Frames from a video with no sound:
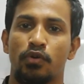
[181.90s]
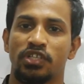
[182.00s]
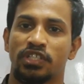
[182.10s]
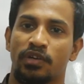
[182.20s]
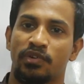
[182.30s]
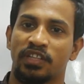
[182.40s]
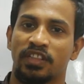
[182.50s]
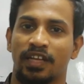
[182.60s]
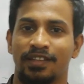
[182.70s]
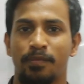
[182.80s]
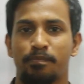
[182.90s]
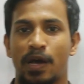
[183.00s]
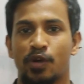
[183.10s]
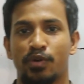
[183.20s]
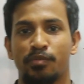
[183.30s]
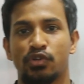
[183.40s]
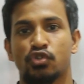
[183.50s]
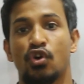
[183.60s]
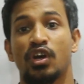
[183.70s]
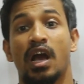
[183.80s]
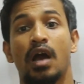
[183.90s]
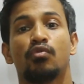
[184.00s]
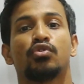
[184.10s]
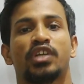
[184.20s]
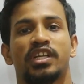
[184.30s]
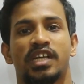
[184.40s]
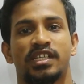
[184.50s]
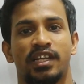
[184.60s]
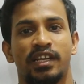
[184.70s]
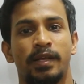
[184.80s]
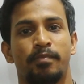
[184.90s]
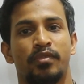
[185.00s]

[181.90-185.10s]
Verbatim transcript: পর্যায় সারণীতে তাদের পারমাণবিক সংখ্যা অনুসারে সাজালে